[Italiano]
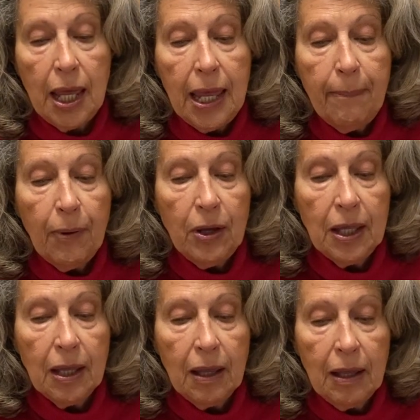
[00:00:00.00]
e
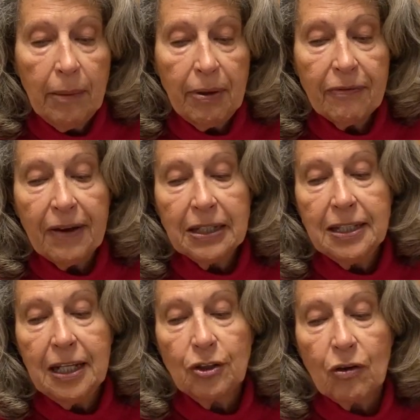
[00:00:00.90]
poi per farti
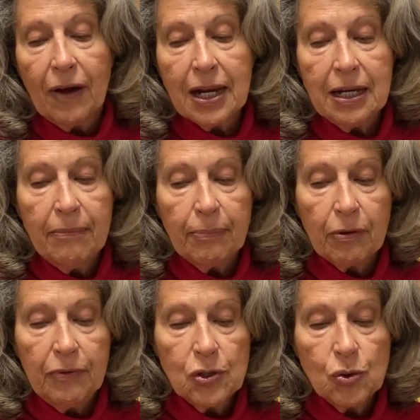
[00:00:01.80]
ritrovare
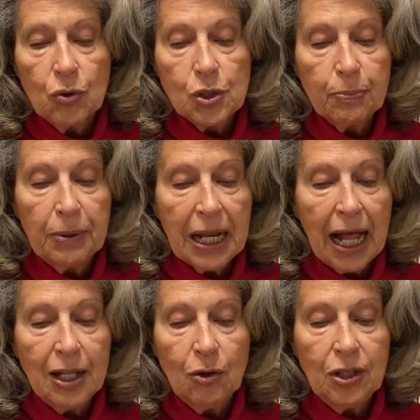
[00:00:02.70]
all'improvviso uno
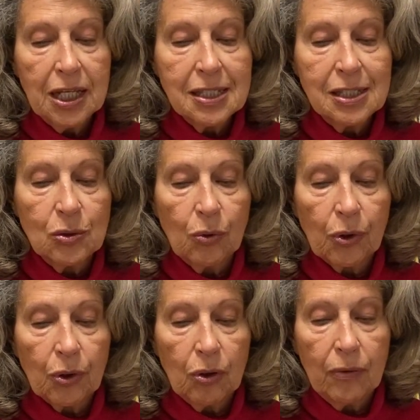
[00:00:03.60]
spiraglio di
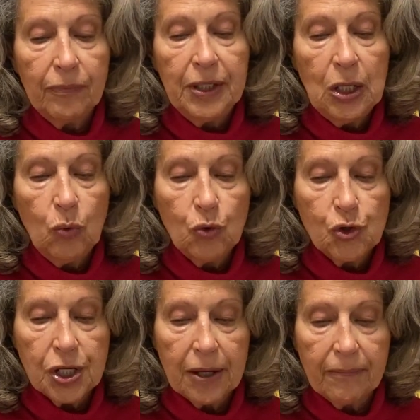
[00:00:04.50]
azzurro, di
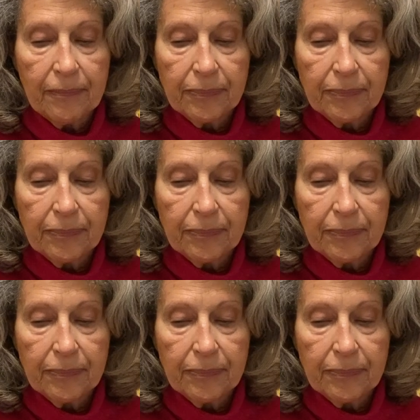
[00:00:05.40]
luce.